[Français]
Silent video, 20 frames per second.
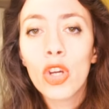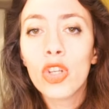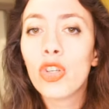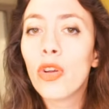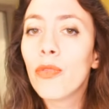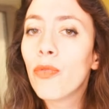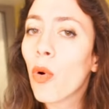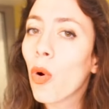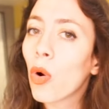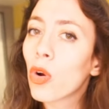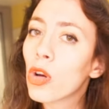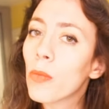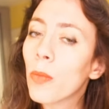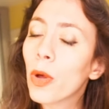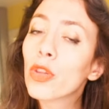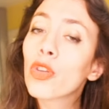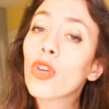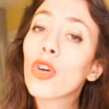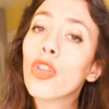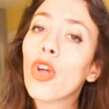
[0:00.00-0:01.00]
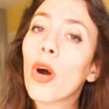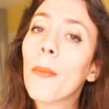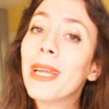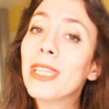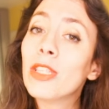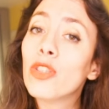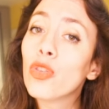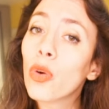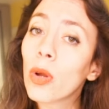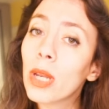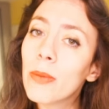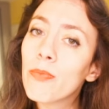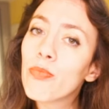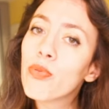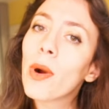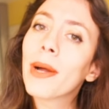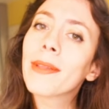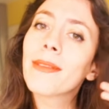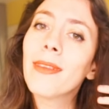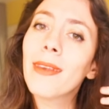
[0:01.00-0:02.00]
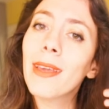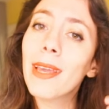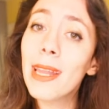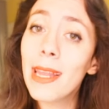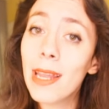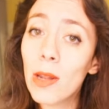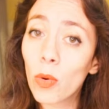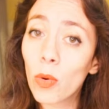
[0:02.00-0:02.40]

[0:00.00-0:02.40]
je vous recommande que d'en mettre sur les pointes et les